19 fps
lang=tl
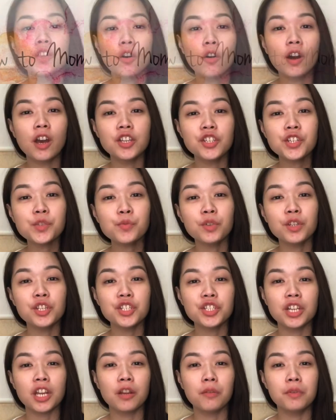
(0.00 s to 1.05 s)
So I just want to
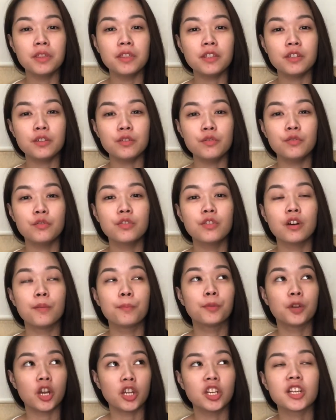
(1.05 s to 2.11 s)
share with you the
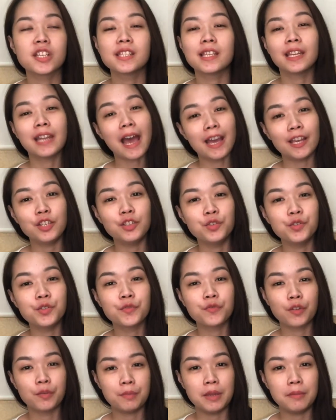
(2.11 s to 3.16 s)
products that I use
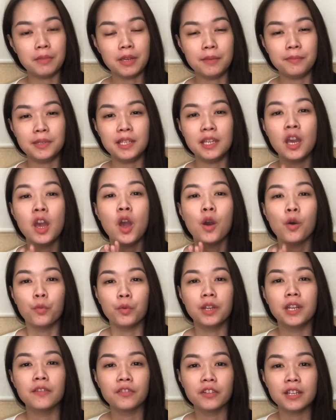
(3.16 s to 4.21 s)
for my baby
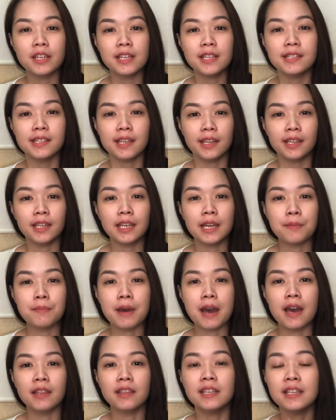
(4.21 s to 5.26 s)
whenever he's taking a
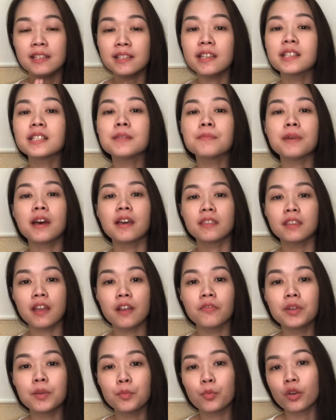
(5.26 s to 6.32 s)
bath. He takes a bath
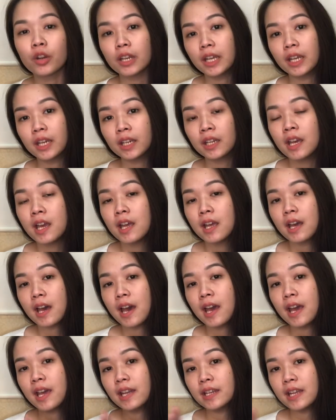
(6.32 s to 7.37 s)
every morning
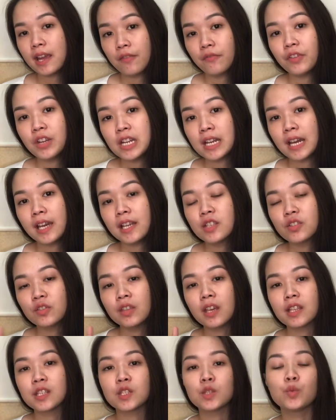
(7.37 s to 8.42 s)
and every night, so
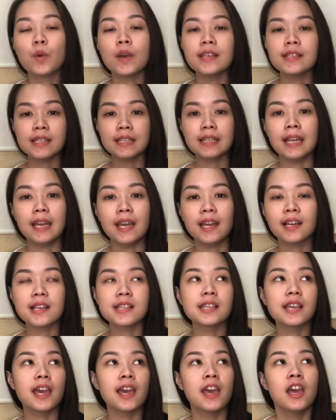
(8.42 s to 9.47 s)
that's twice a day
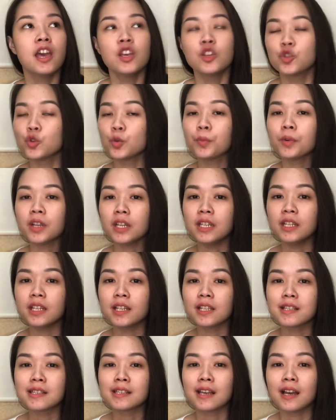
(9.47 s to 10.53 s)
kasi super
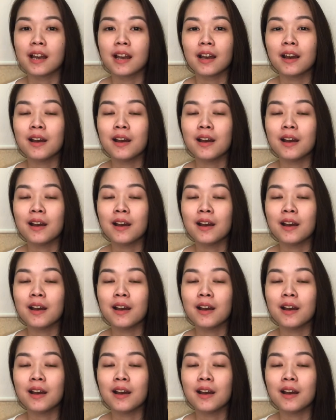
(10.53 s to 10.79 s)
init sa